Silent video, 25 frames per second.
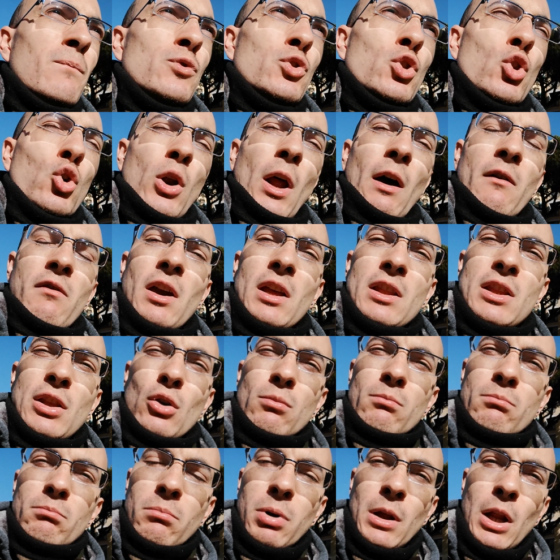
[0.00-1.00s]
non avete
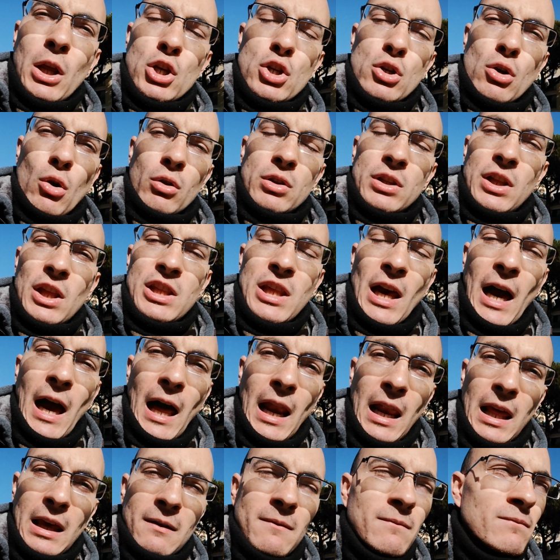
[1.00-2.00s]
un briciolo di
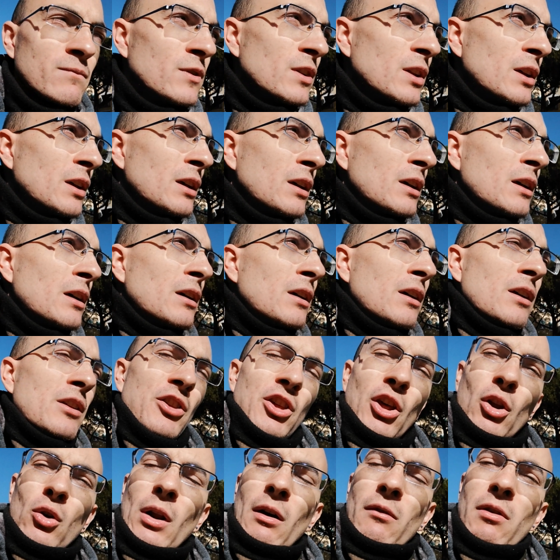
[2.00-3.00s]
sale,
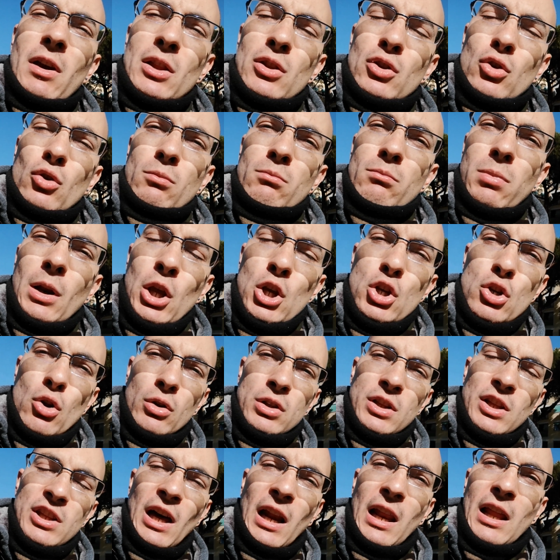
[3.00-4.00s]
se non avete un briciolo
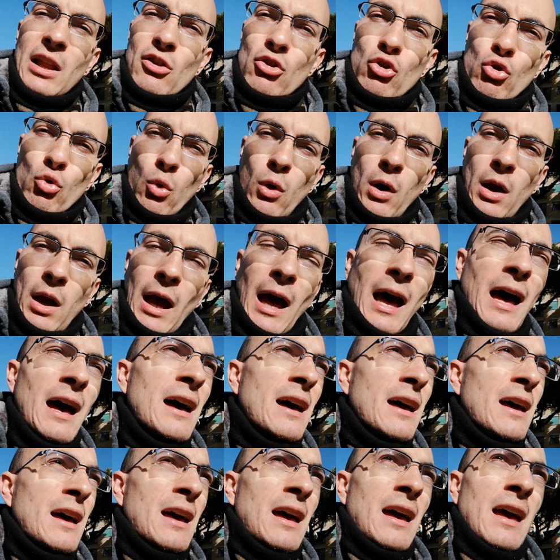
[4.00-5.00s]
di sale in zucca,
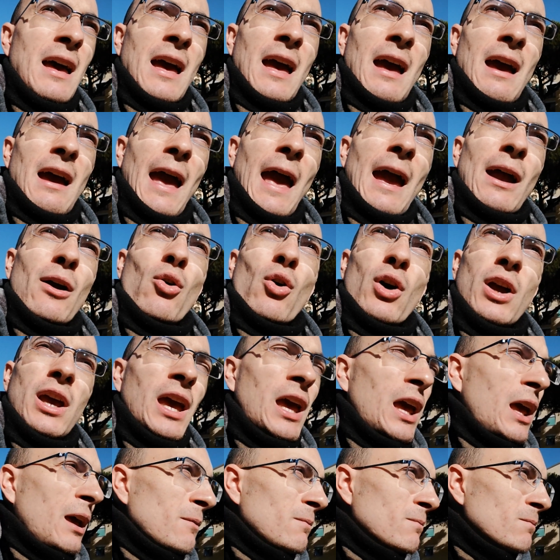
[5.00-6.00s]
ecco
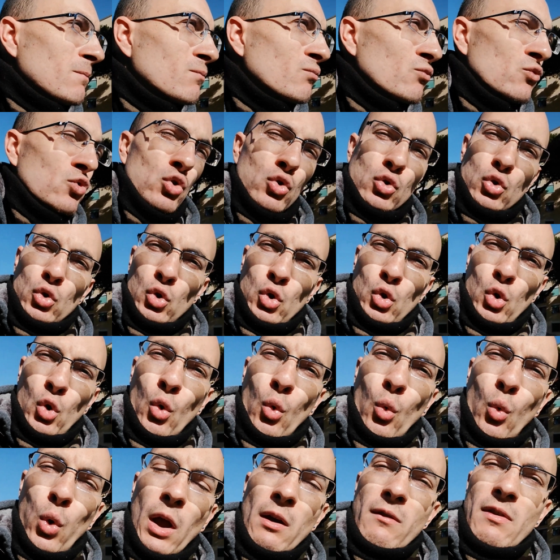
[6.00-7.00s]
che
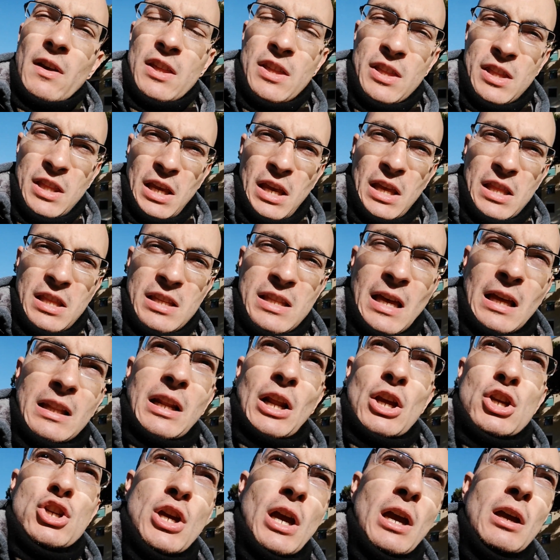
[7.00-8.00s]
quei vestiti da
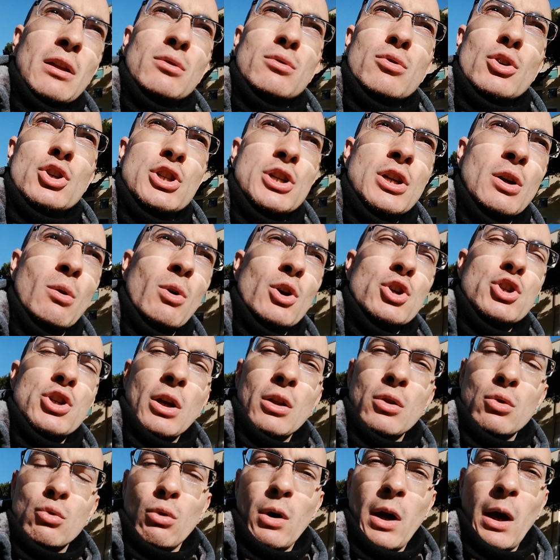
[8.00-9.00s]
300 e
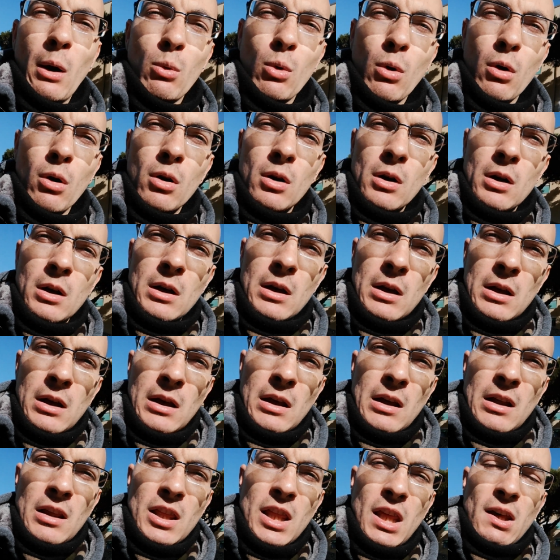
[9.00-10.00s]
500 euro
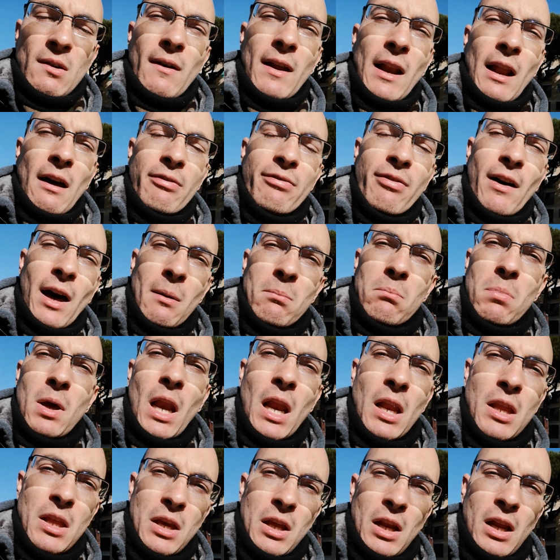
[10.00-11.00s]
si vanno a far
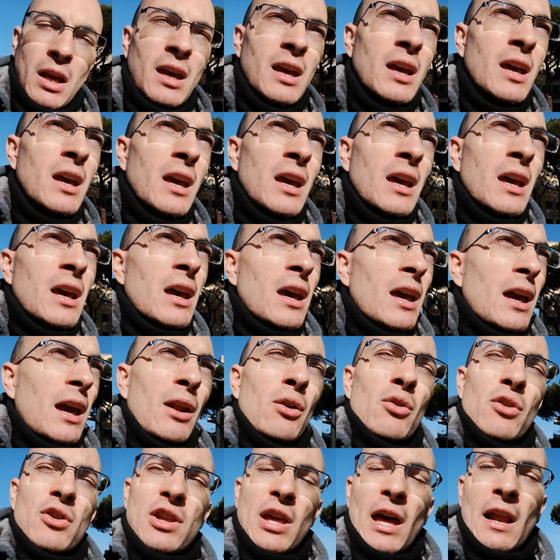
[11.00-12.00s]
benedire e
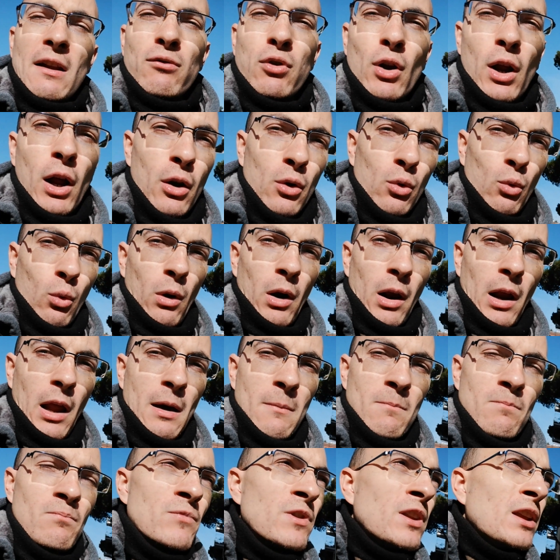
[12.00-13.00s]
non servono a nulla.
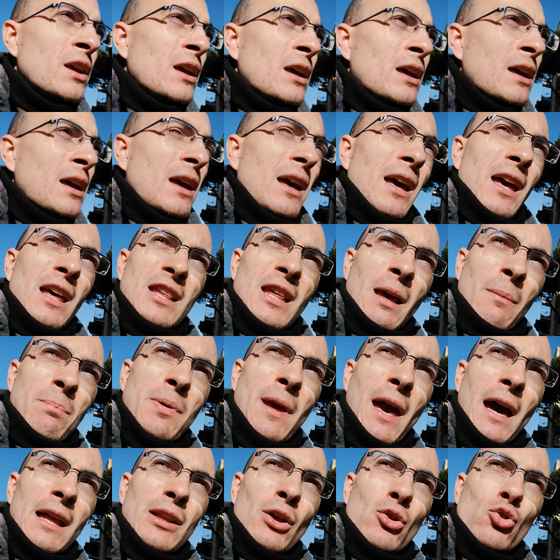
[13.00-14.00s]
E
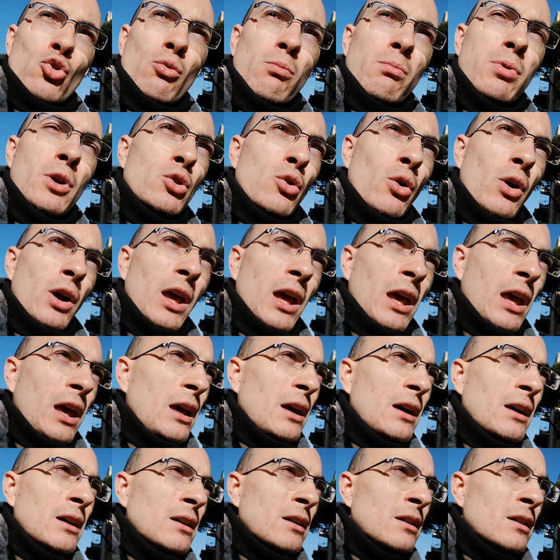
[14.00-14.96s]
sappiate subito che,